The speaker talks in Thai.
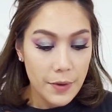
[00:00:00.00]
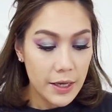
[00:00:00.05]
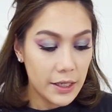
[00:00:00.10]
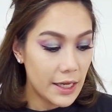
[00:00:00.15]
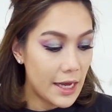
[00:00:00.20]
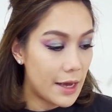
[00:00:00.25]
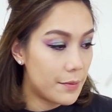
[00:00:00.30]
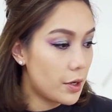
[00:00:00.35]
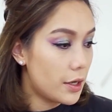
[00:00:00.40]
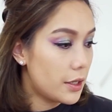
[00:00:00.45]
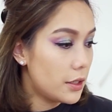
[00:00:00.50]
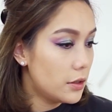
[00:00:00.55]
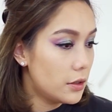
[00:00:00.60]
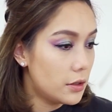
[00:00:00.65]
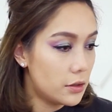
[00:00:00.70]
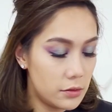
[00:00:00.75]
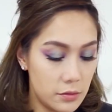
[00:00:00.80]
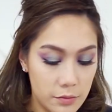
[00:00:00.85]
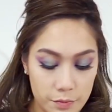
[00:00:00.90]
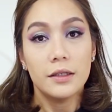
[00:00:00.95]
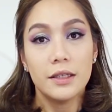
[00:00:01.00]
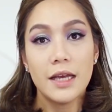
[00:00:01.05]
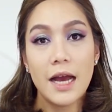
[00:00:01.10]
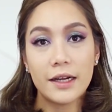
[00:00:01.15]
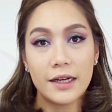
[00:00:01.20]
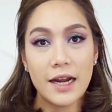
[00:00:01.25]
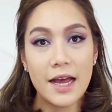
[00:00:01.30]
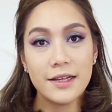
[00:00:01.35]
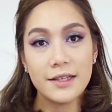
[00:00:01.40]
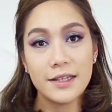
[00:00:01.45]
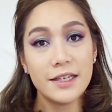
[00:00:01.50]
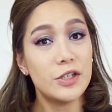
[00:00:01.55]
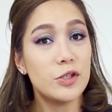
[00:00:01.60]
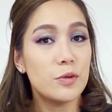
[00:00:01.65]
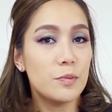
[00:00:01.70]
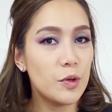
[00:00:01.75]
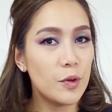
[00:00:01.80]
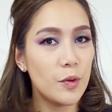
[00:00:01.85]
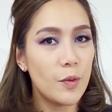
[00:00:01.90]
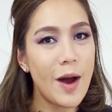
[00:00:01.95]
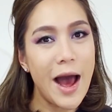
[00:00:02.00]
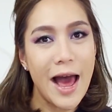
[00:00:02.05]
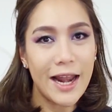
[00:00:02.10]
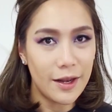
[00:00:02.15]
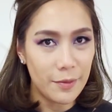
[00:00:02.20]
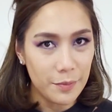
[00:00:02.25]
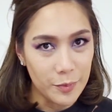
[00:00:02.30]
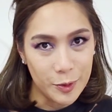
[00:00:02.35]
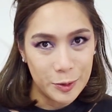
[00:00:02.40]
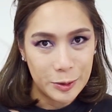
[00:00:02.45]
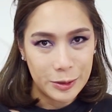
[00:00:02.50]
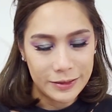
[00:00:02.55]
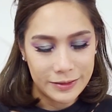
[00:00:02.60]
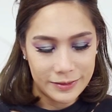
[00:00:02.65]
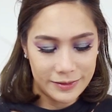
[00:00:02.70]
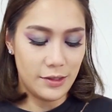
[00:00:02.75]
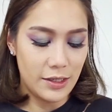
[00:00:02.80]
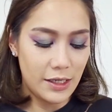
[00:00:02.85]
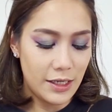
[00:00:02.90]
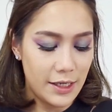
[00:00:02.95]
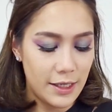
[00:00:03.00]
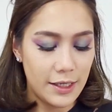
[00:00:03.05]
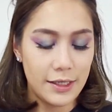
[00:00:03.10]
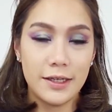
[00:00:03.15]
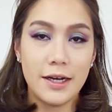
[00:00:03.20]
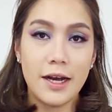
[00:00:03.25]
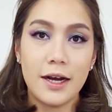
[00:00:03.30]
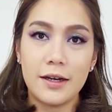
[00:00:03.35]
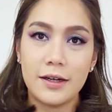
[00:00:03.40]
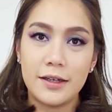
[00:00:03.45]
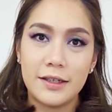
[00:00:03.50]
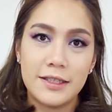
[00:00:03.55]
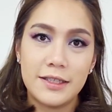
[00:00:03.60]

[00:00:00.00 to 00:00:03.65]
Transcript: ปัดแก้มหน่อยนึง อยากได้สีชมพูหวานละมุน ก็เลยเลือก